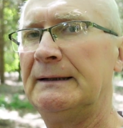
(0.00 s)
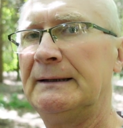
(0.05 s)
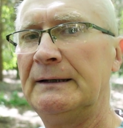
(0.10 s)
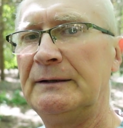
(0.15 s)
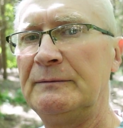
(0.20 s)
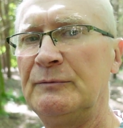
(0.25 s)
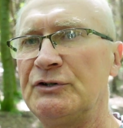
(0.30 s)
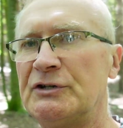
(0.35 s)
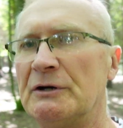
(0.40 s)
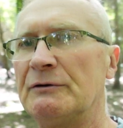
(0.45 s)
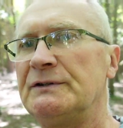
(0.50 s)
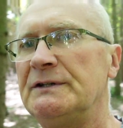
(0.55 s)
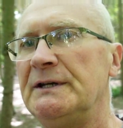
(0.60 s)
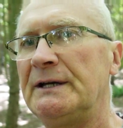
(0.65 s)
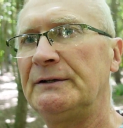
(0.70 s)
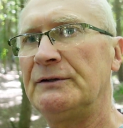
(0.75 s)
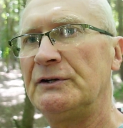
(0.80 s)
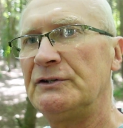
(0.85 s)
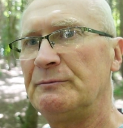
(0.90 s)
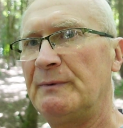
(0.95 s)
on musiał
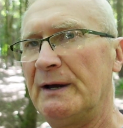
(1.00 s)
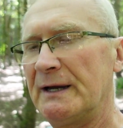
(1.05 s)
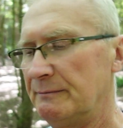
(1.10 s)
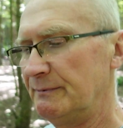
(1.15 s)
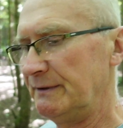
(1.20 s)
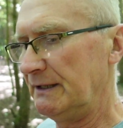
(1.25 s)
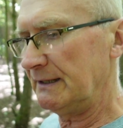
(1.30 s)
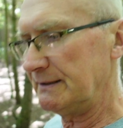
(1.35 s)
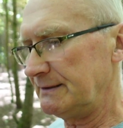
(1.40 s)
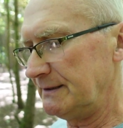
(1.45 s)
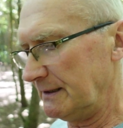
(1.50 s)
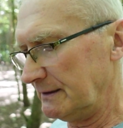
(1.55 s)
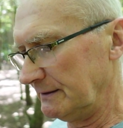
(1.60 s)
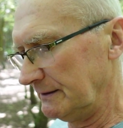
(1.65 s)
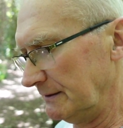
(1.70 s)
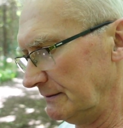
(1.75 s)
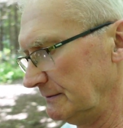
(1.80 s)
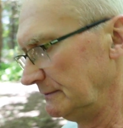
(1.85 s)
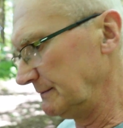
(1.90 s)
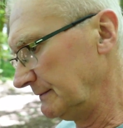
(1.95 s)
zniknąć, bo jakby nie
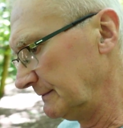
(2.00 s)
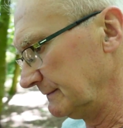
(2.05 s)
zniknął,